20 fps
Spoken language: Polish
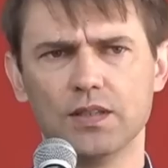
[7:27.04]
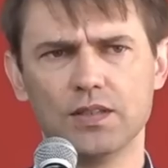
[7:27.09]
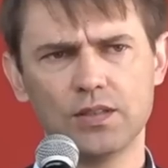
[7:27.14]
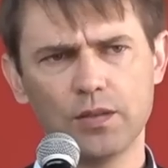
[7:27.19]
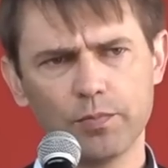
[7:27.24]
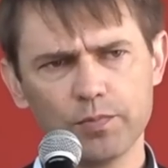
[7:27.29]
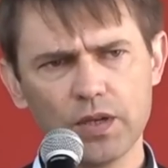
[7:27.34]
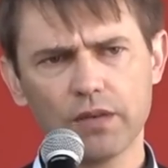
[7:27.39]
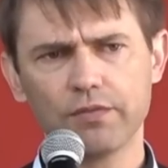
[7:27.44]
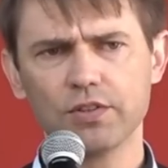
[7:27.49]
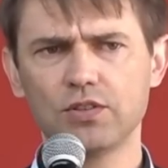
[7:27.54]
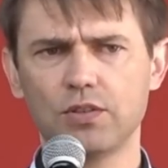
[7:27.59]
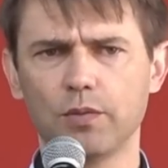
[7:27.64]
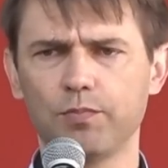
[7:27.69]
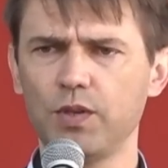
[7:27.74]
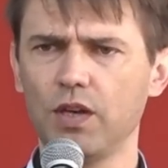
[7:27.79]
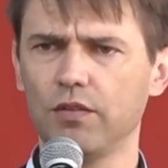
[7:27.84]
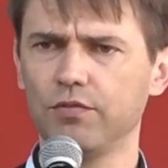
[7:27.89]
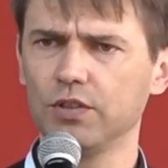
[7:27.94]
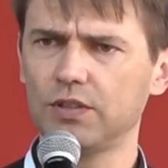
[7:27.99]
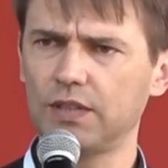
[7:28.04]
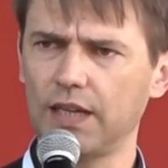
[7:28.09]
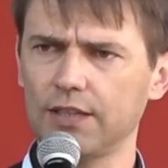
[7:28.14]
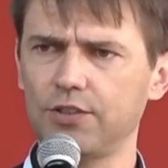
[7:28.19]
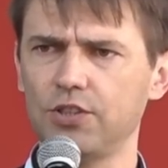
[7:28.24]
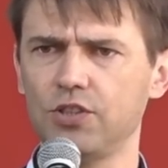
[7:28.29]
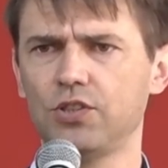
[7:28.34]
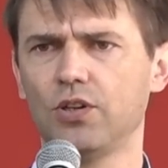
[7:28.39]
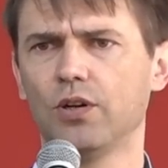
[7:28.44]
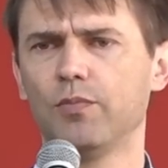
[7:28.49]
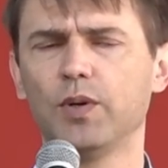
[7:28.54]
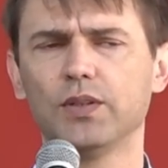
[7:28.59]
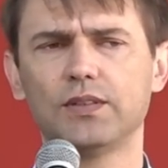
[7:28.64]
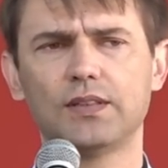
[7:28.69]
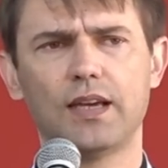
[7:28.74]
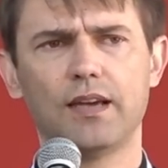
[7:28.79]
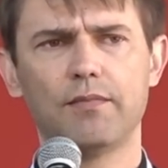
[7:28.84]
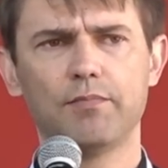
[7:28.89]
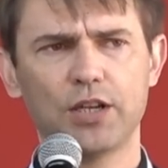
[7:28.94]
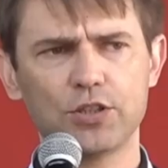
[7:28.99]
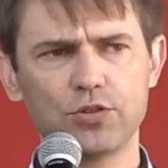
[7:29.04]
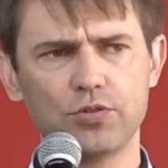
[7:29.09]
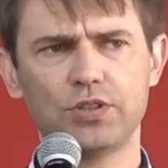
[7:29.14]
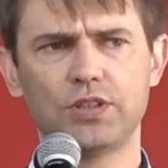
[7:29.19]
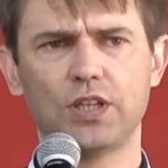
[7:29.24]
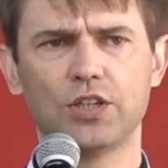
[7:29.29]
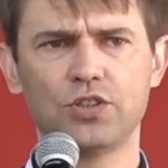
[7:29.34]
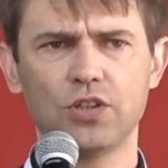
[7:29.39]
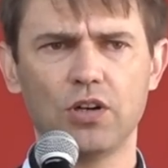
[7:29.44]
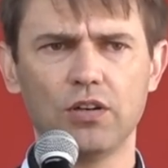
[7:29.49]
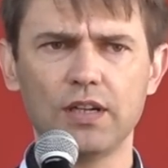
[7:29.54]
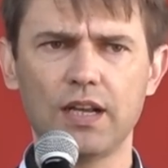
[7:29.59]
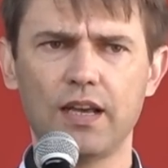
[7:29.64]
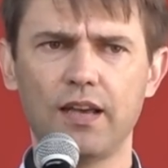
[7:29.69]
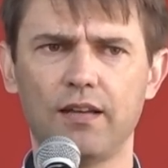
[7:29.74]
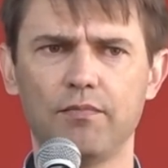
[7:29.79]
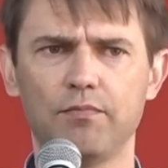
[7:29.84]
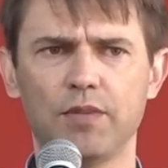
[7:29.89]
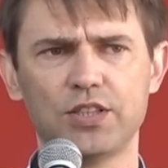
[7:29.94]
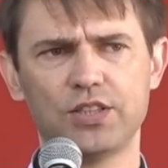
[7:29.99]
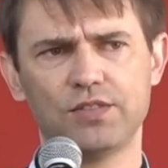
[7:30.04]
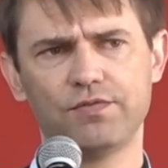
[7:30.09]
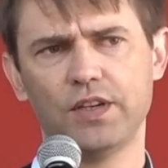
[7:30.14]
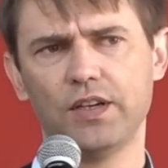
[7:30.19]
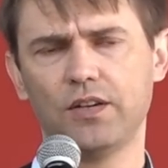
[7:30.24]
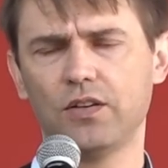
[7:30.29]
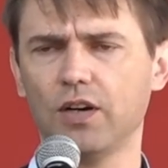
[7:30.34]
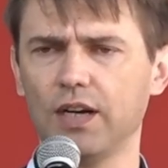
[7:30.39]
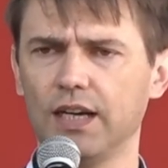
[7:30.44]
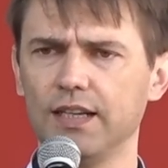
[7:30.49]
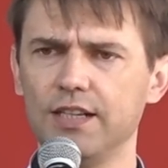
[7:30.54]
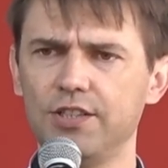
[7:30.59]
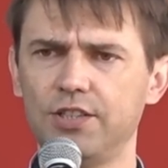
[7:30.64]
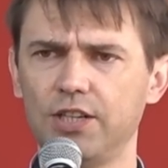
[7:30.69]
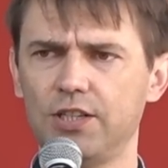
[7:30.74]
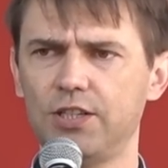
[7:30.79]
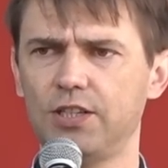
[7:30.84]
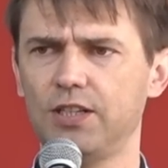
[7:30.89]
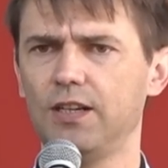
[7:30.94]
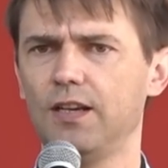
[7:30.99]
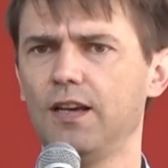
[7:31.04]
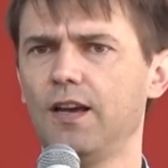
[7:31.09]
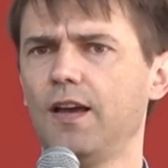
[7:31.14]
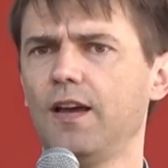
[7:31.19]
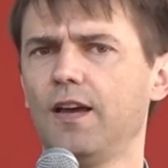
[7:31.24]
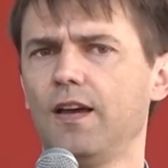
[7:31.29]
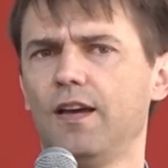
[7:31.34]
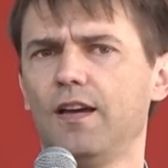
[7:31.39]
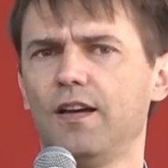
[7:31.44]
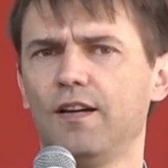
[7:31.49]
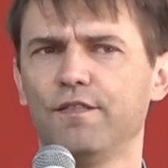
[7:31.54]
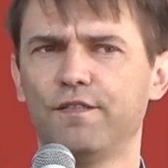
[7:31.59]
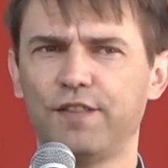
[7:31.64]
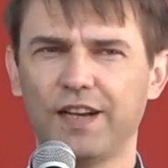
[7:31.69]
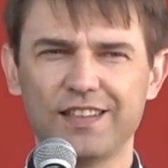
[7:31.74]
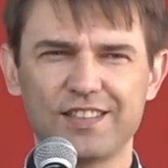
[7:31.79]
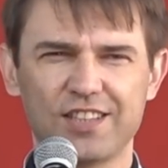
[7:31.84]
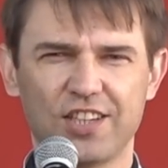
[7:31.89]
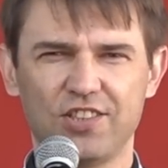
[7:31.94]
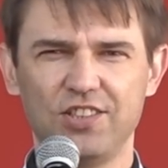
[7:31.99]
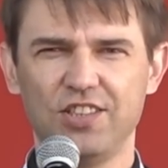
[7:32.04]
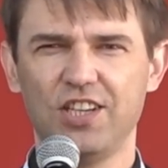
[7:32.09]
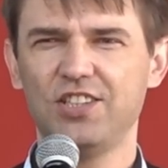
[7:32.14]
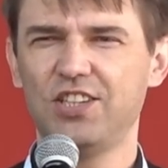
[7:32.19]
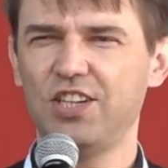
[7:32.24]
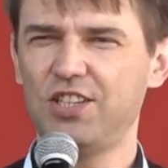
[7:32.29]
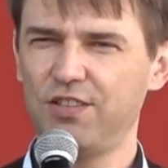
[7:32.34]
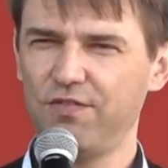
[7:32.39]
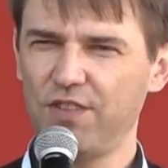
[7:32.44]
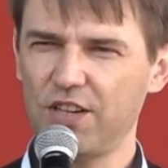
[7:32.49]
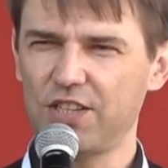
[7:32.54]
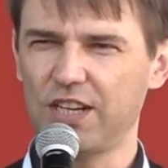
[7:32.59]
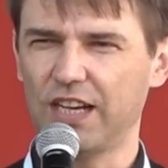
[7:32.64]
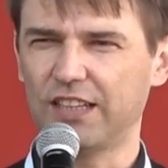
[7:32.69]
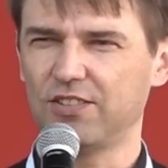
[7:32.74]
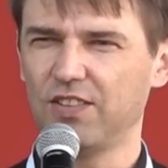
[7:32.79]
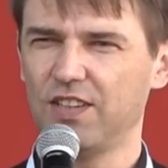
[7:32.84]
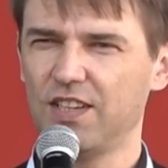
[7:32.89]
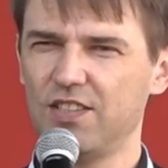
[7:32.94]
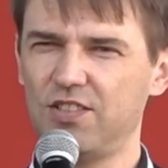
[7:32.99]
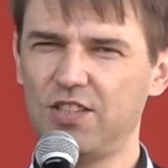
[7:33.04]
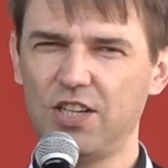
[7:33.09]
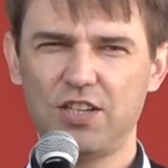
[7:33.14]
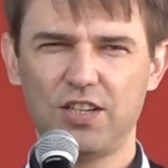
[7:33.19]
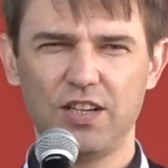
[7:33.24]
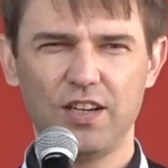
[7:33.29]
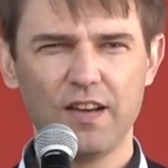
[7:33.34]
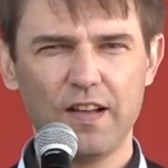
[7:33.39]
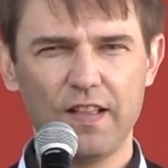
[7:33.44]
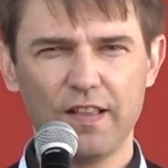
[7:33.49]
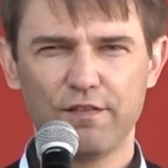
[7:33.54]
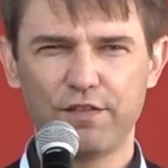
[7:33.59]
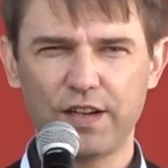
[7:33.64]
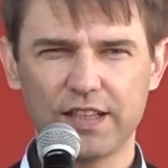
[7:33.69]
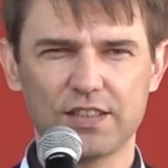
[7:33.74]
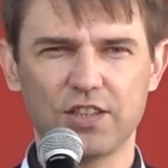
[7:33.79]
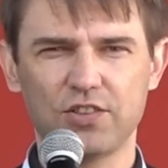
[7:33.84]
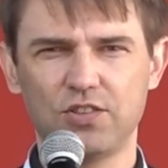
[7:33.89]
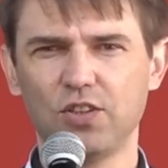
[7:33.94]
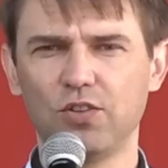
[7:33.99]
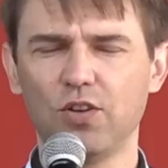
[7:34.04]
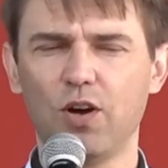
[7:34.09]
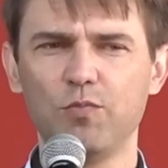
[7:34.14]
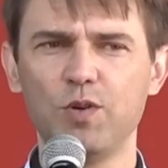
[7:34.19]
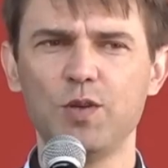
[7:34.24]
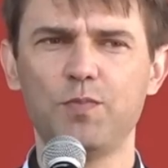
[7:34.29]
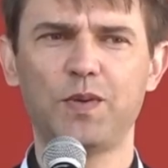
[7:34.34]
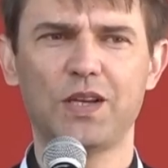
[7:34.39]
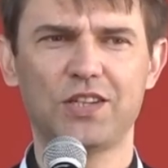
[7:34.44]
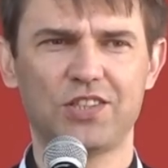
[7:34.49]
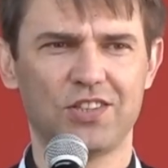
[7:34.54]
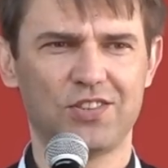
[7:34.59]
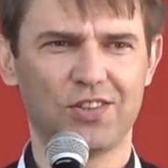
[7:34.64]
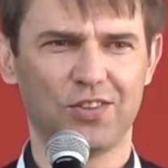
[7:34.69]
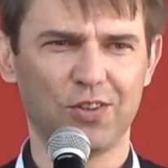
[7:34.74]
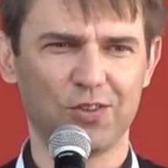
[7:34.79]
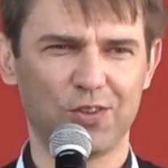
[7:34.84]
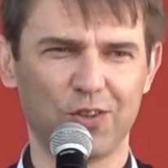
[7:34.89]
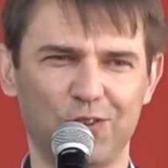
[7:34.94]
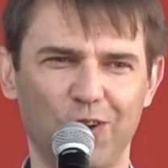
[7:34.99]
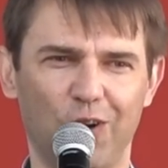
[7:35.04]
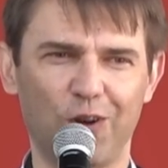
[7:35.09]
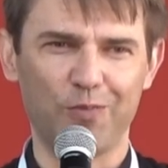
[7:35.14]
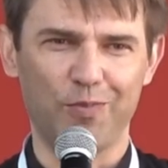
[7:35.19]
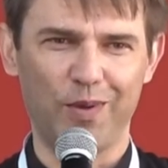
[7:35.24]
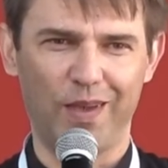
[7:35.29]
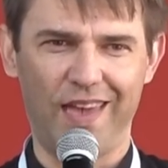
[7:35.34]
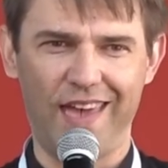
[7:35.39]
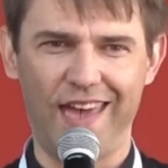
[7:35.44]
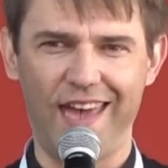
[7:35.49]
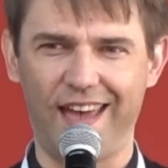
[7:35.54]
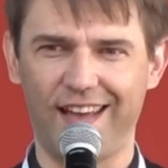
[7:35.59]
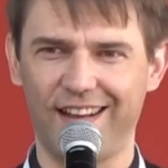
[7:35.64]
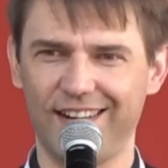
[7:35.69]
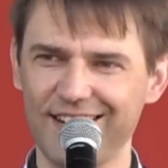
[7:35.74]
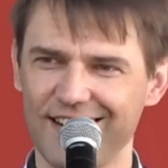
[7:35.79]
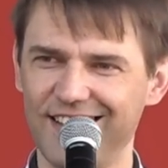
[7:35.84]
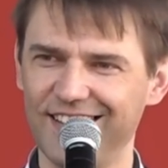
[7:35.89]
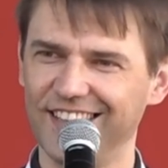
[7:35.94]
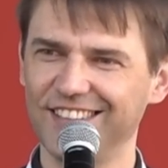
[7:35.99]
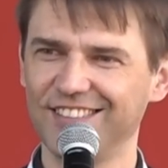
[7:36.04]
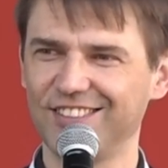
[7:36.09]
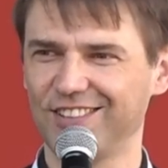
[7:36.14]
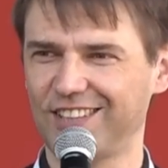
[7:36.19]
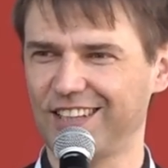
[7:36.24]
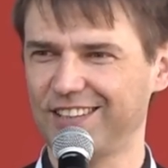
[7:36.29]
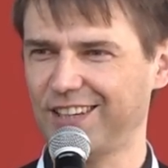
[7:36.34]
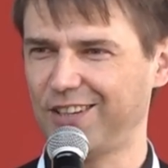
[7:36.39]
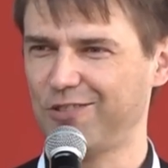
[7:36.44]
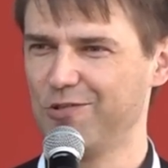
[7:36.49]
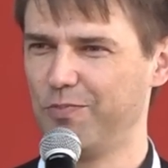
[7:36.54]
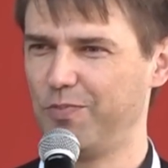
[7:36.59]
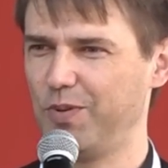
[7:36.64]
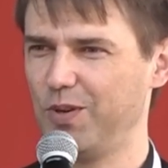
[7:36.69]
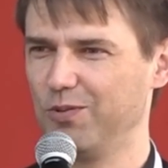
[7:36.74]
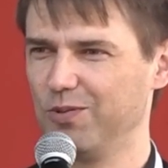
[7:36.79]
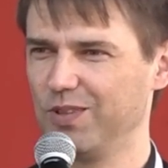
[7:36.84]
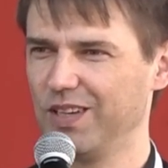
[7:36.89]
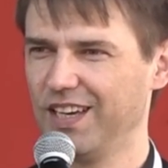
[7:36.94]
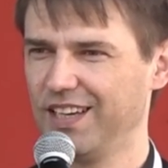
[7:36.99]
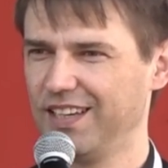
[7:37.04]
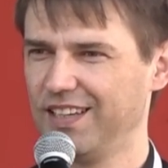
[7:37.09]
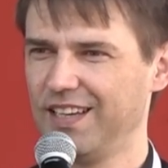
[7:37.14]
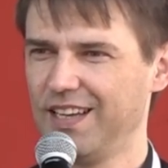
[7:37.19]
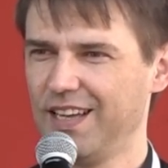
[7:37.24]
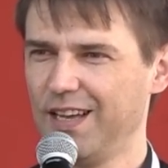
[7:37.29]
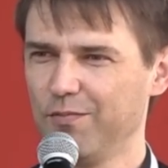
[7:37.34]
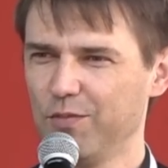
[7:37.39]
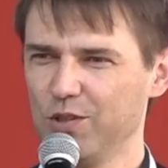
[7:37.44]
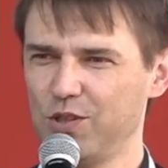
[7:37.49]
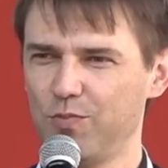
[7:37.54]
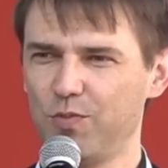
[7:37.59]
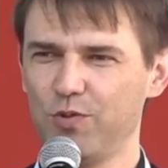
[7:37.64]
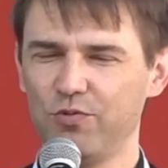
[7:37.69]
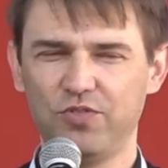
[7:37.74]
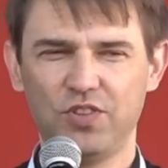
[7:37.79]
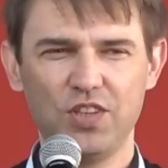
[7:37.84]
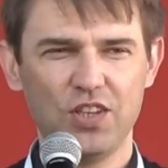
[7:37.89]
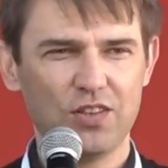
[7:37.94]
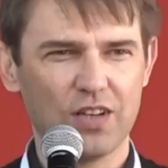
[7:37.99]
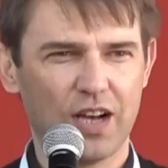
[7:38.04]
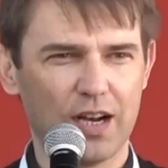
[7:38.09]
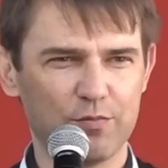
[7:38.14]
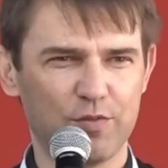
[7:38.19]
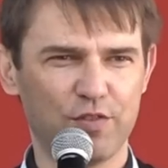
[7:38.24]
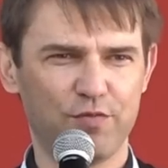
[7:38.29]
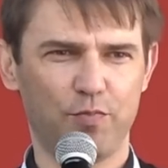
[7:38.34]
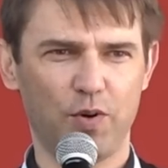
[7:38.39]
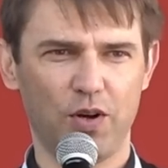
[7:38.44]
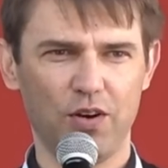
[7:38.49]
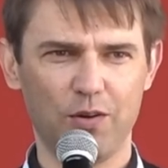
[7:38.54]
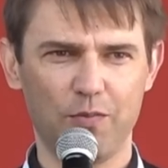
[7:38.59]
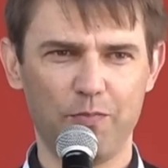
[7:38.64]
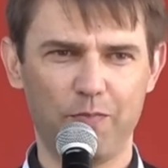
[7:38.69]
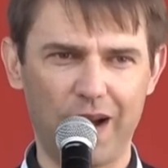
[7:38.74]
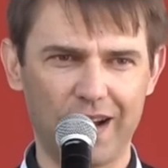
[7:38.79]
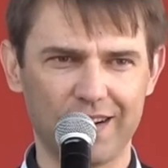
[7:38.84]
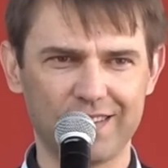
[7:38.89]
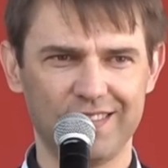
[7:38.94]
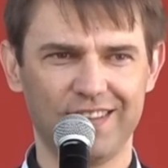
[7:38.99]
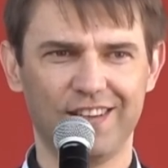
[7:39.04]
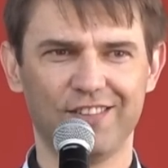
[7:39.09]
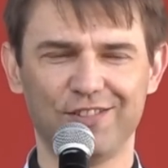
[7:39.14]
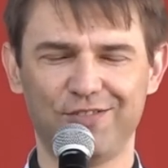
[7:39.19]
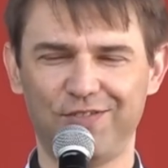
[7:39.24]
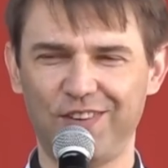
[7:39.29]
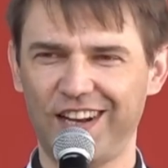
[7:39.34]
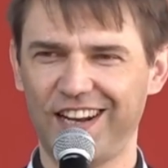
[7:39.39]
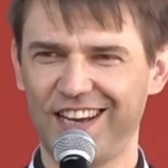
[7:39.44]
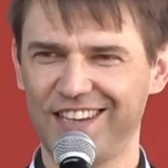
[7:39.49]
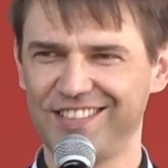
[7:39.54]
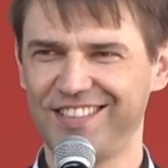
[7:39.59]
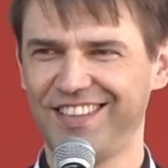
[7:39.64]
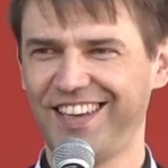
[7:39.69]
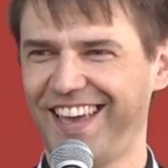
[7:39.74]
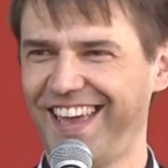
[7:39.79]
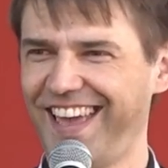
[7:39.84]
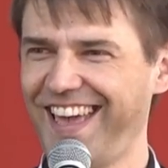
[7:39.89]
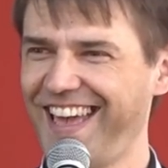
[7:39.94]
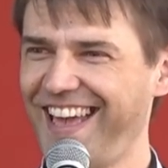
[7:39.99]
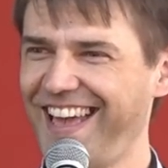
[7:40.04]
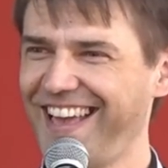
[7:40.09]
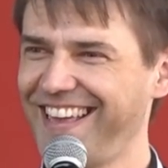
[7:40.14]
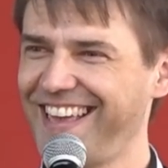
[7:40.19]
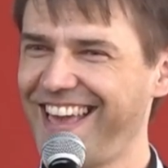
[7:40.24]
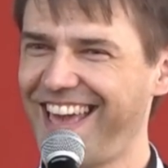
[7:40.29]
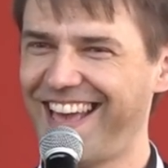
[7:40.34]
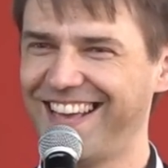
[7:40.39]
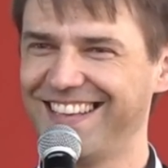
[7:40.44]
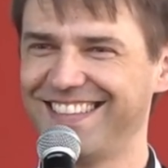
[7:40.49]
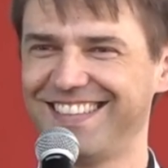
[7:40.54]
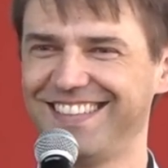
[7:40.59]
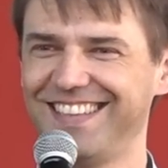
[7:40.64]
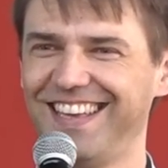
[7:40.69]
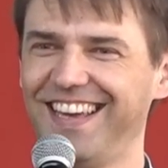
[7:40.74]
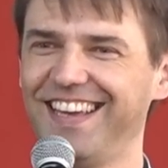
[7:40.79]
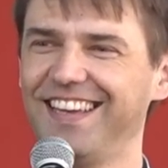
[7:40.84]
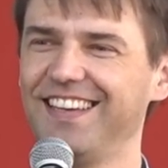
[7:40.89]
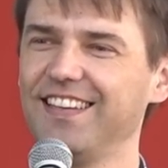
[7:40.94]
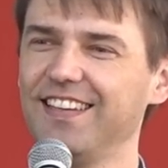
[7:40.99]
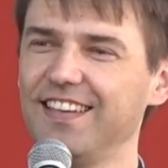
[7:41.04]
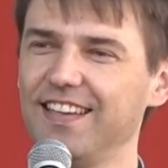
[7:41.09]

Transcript: Stopniowo, stopniowo tracisz robotę, masz już tę żonę, masz swoje kochane dzieci, wracasz, nie, dzieci wiecie jak to jest, dzieci, wracasz do domu i pierwsze co to do torby, e, co tata kupił, nie? Może był w Dino albo w Polo, bach, nie, otwierasz, nie, jest, nie?